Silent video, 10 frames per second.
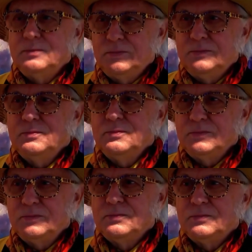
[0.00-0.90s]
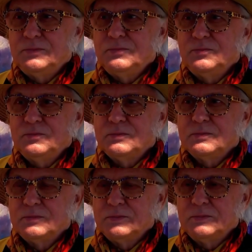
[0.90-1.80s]
ciekawych miejsc ze strachami
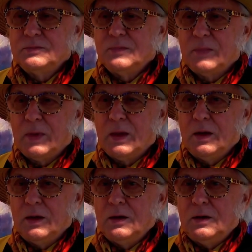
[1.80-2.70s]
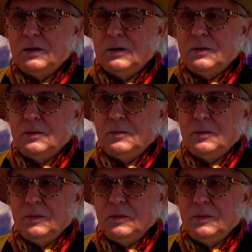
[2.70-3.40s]
i dopiero wtedy pan reaguje?